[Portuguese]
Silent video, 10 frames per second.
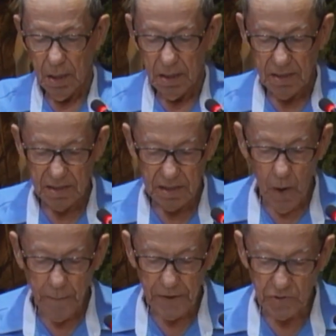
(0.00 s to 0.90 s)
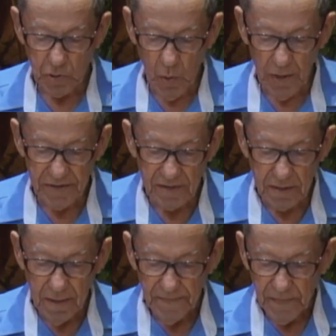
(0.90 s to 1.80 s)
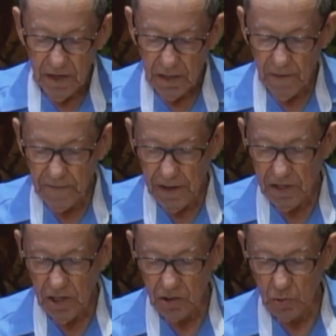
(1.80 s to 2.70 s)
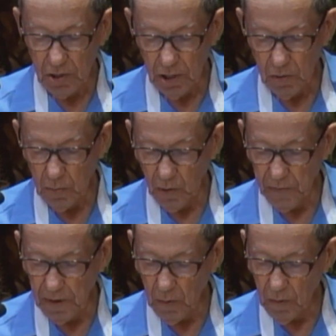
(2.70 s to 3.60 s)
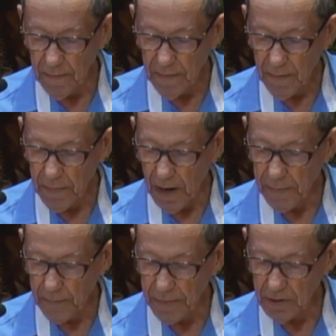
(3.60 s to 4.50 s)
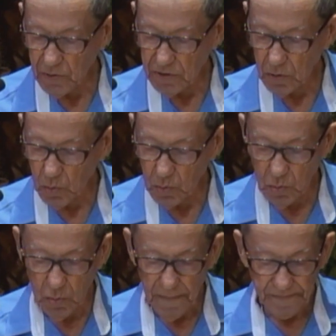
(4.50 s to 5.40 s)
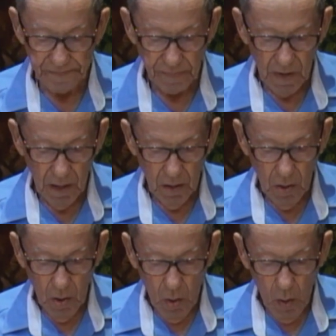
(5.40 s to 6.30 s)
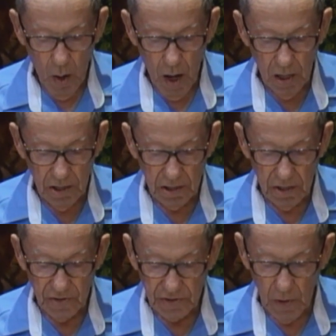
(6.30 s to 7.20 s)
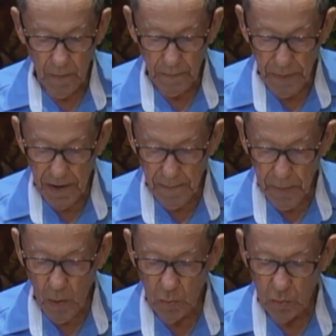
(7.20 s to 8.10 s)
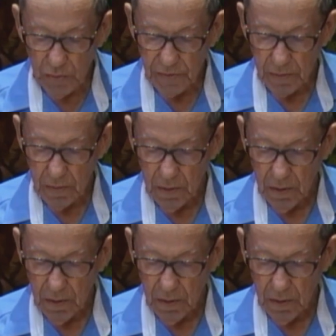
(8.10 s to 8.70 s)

são pessoas que vêm te ajudando, meu filho, Papa Pedro II. Olhe que são bem poucos